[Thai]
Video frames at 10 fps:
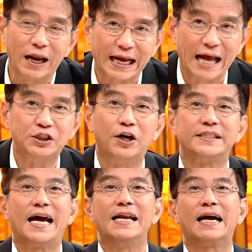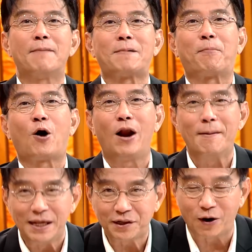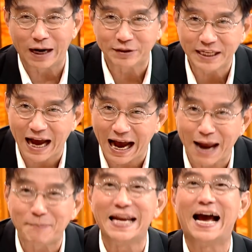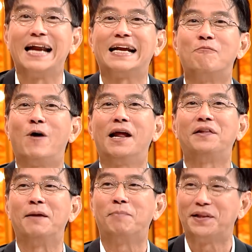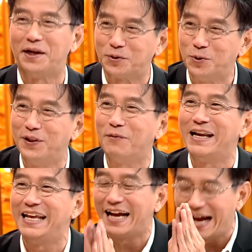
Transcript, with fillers: รายการจอดใจนะครับ กับคอลัมนิสต์ของเราที่หายไปนานครับวรรณศิลป์ประเสริฐคุณสวัสดีสวัสดี